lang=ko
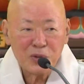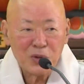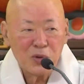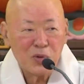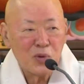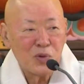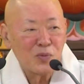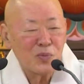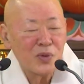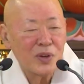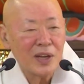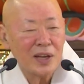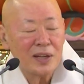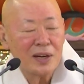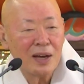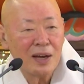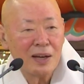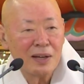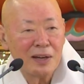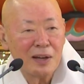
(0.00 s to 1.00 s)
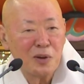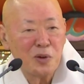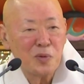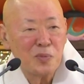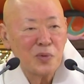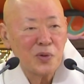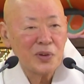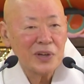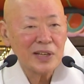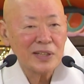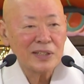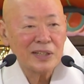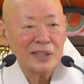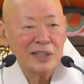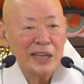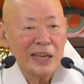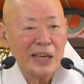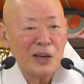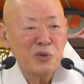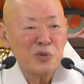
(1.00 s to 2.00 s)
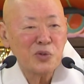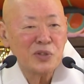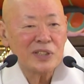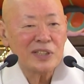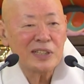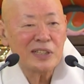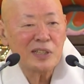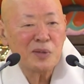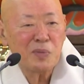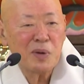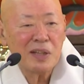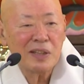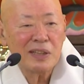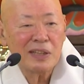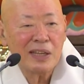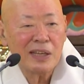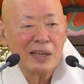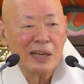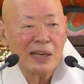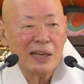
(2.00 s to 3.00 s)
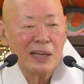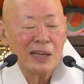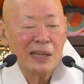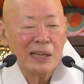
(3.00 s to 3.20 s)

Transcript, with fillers: 또 공부해라라고 보내서 이 해운 스님한테